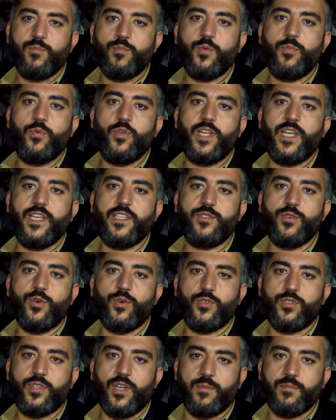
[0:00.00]
Bu büyüleyici
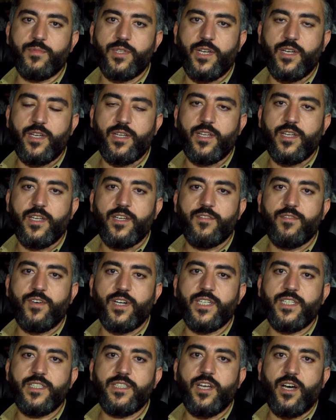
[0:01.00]
ortamda
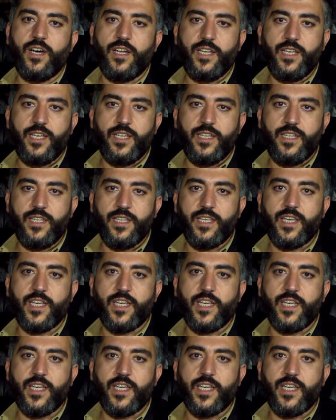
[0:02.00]
Van'ın tarihini,